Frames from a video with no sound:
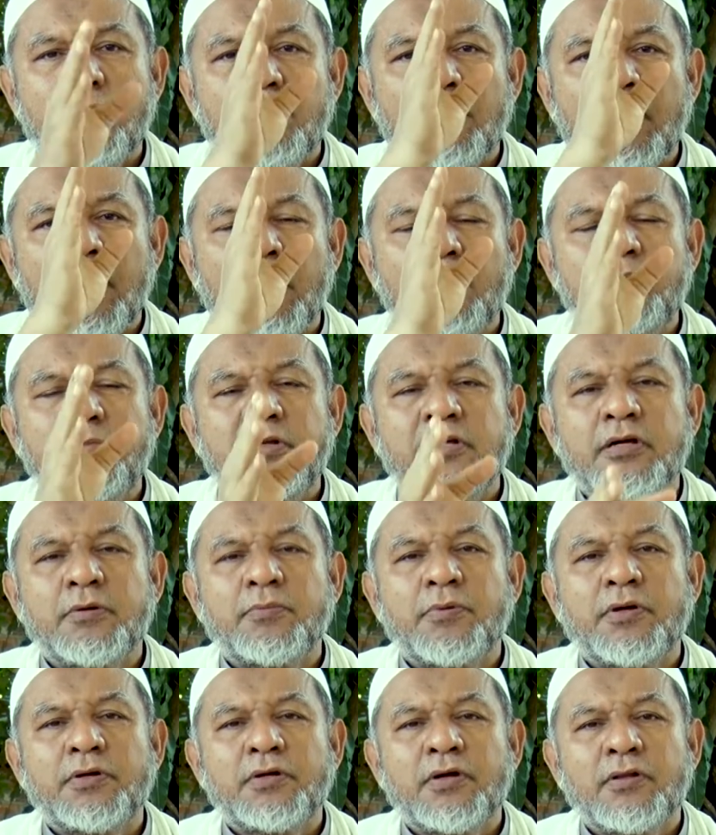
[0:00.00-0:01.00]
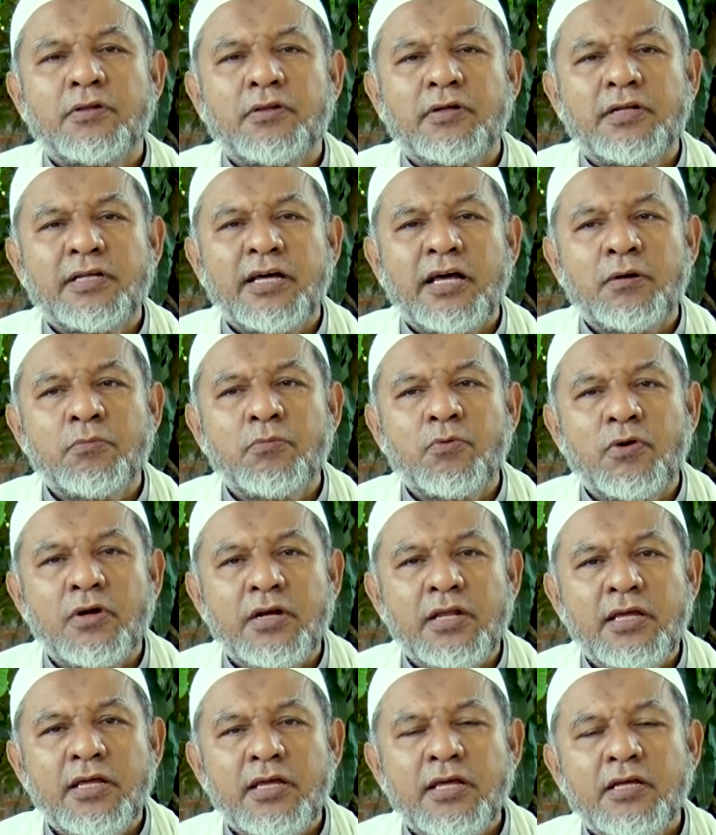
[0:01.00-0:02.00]
mengabdi kepada Allah dengan
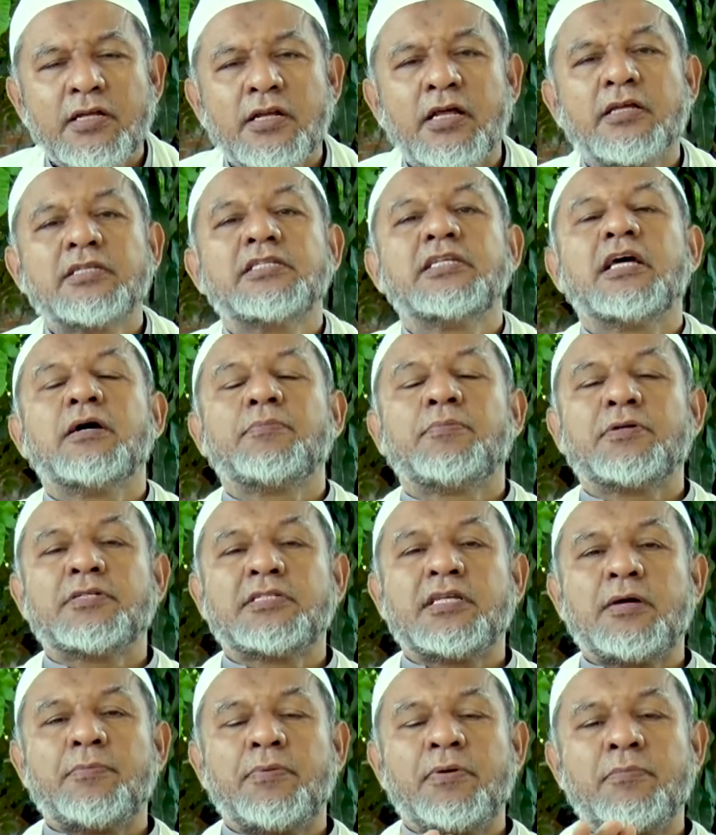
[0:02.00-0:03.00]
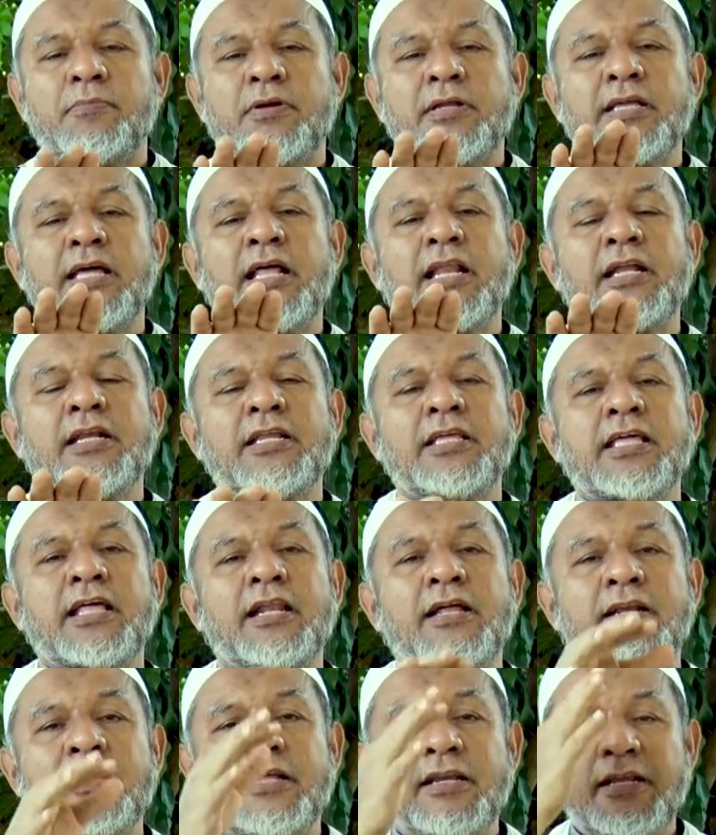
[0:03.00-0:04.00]
murni. Nah, siapa-siapa yang berjalan di
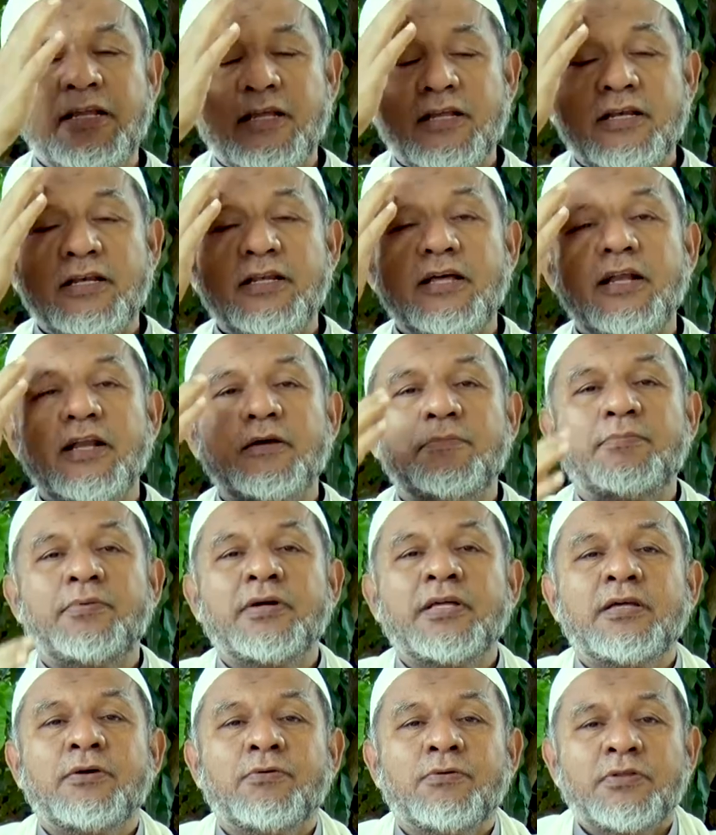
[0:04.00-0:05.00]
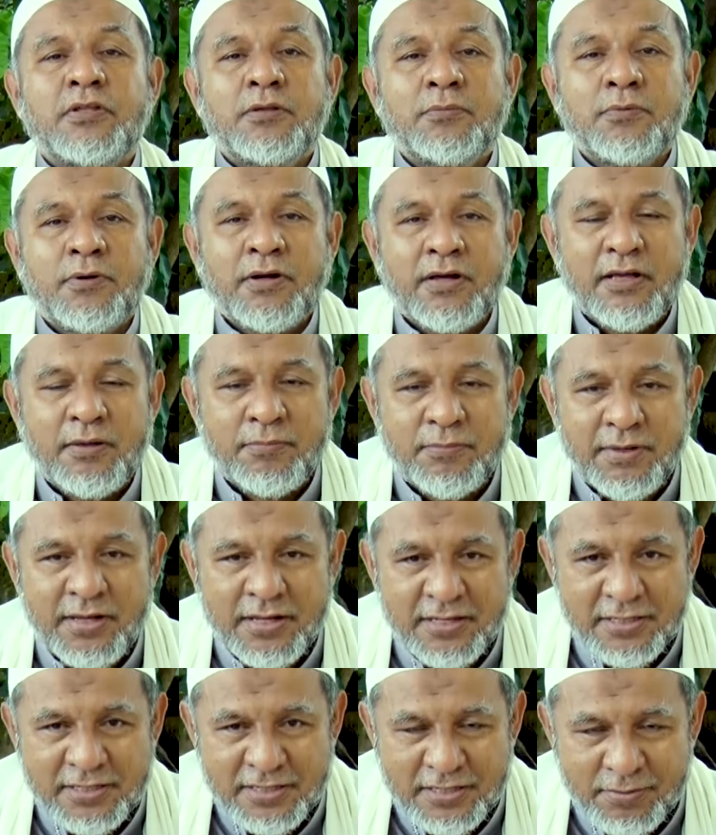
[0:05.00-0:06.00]
jalan ini, dialah pengikut Ibrahim
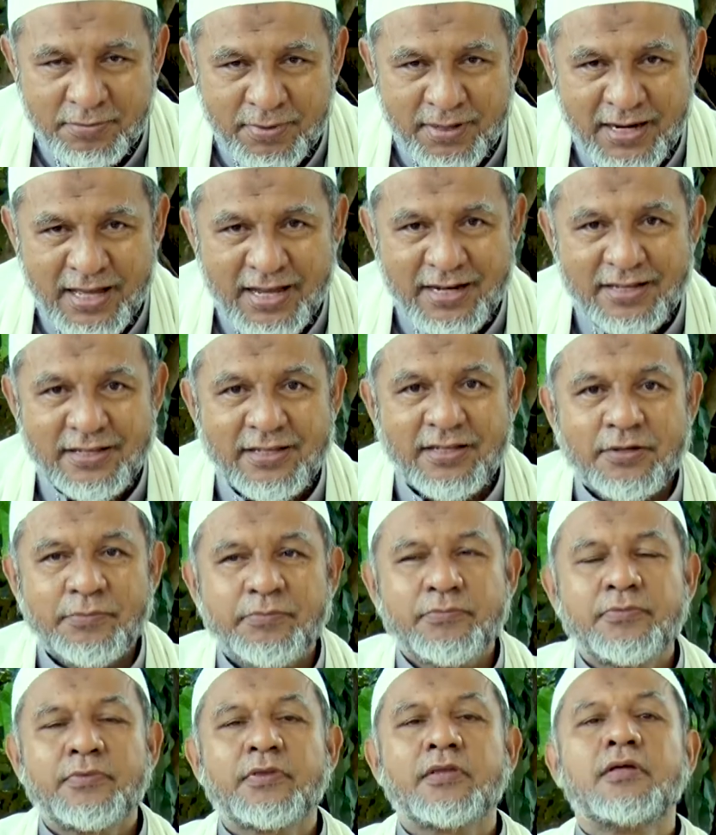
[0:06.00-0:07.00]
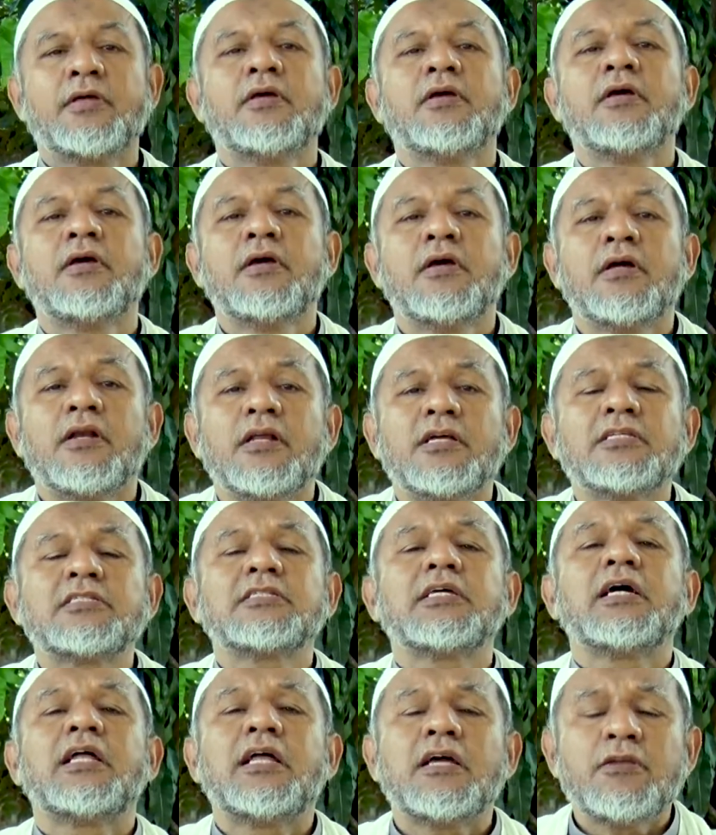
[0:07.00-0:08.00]
yang sebenarnya. Nah,
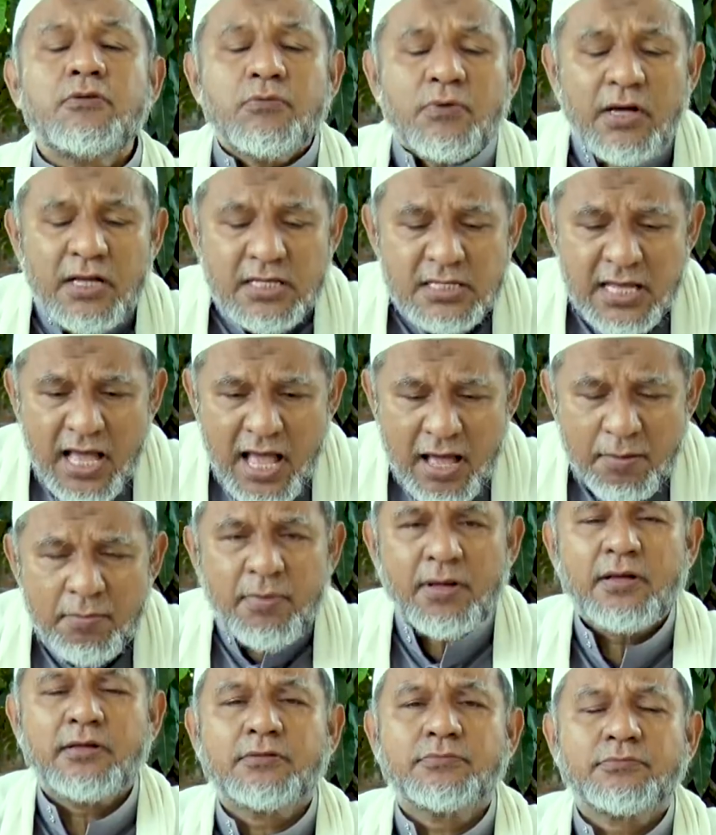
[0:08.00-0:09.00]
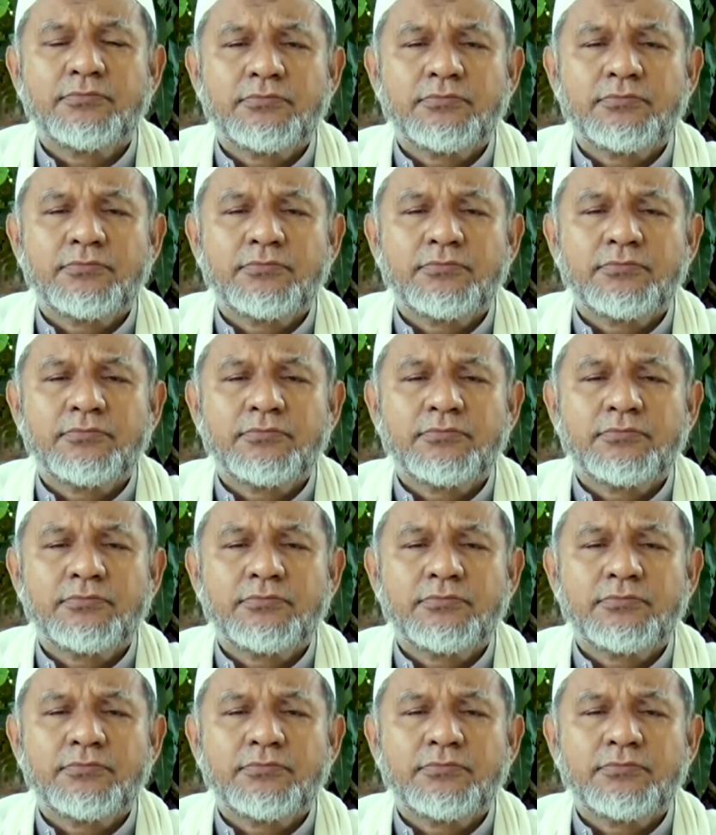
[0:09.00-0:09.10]
sekarang juga sama.